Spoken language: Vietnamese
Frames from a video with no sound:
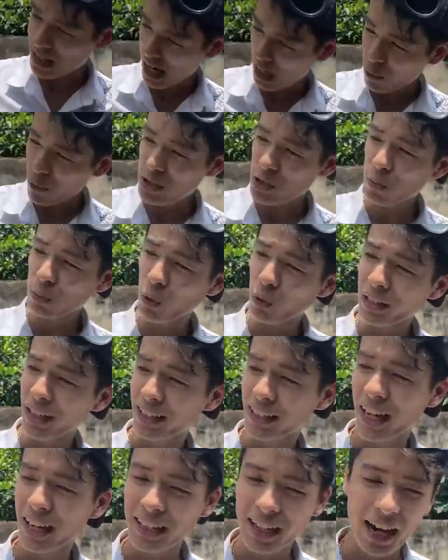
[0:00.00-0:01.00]
giải quyết giúp tôi
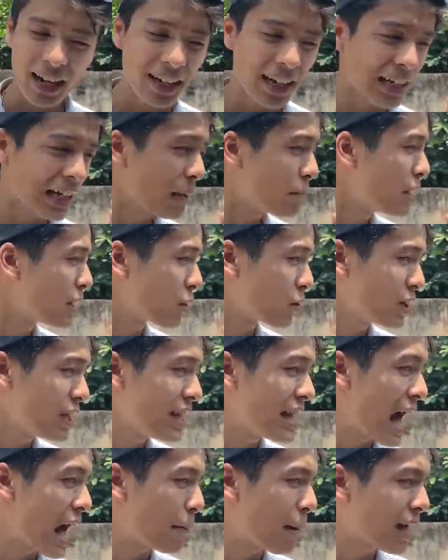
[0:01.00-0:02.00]
nhanh nhanh cái để anh em mình còn
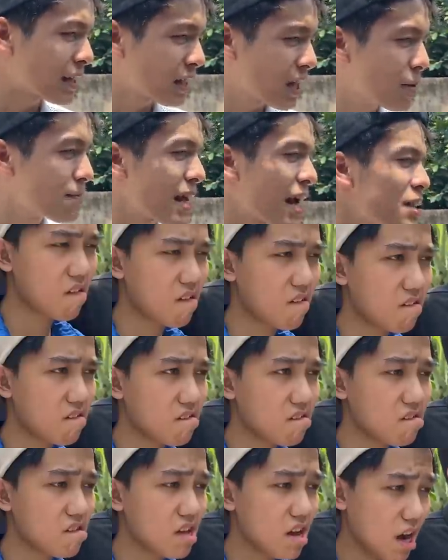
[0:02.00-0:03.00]
đi đá bát cơm rang dưa
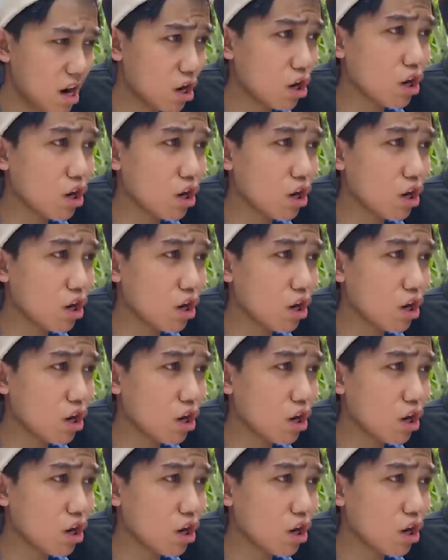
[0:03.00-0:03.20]
bò à,